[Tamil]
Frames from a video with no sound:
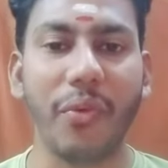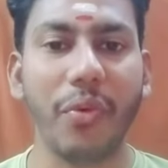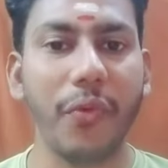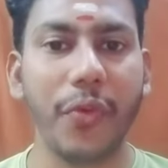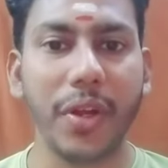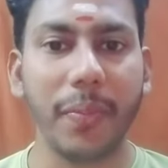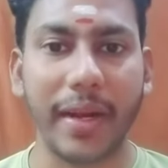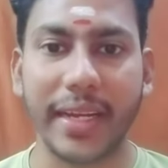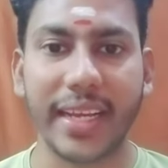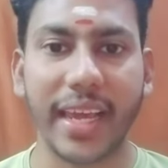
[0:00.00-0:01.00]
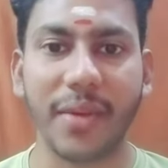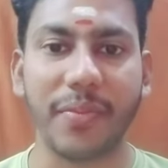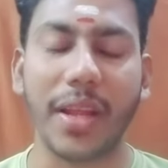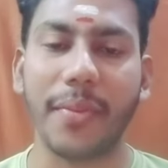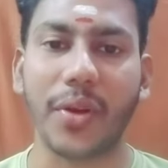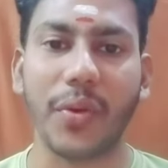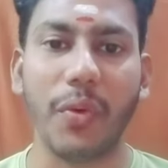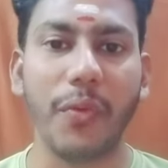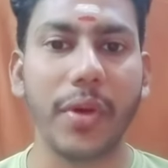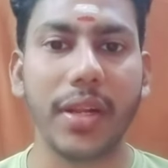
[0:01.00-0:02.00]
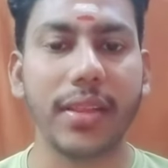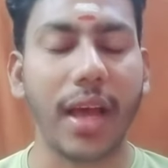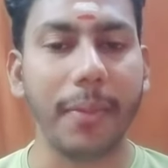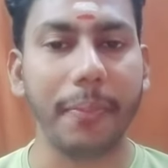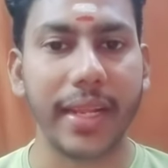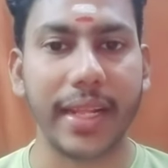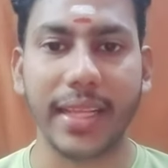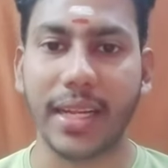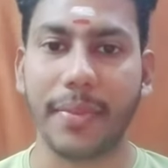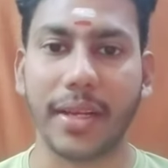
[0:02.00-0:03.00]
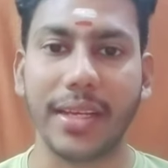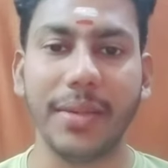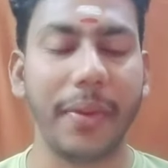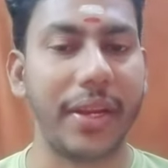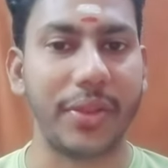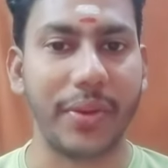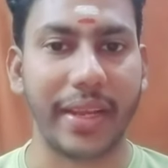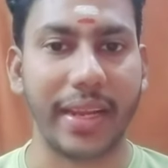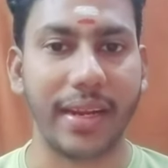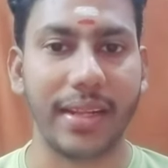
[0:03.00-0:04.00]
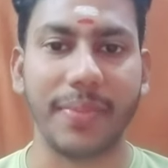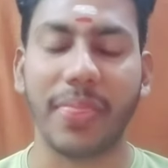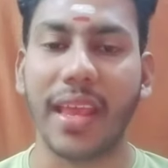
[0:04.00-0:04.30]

ஒவ்வொரு பண்டிகையும் நமக்கு ஒவ்வொரு தாற்பயத்தை நமக்கு பரிந்துரைக்கின்றது